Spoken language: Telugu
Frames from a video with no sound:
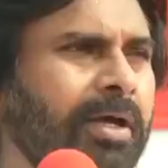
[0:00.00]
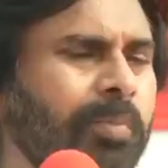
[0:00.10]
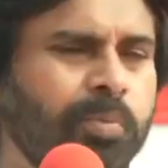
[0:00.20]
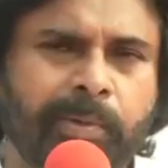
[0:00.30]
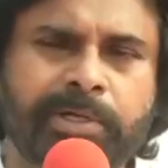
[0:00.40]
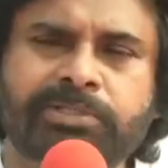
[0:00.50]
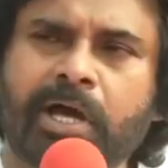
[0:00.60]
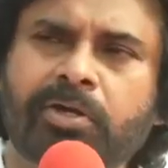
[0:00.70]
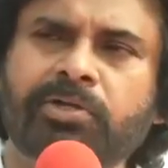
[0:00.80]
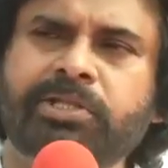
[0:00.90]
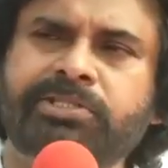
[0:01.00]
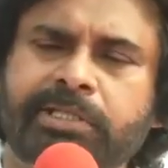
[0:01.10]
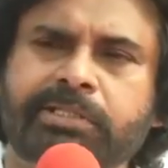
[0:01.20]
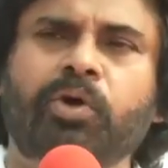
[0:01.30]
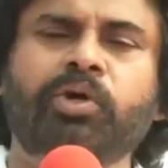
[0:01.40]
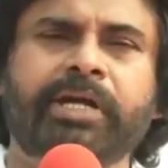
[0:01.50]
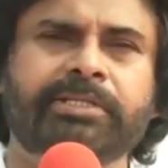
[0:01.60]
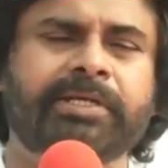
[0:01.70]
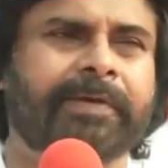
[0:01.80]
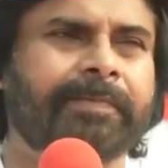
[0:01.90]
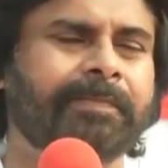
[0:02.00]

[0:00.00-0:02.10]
భూమిని సాగులో తెచ్చేది కౌలు రైతులే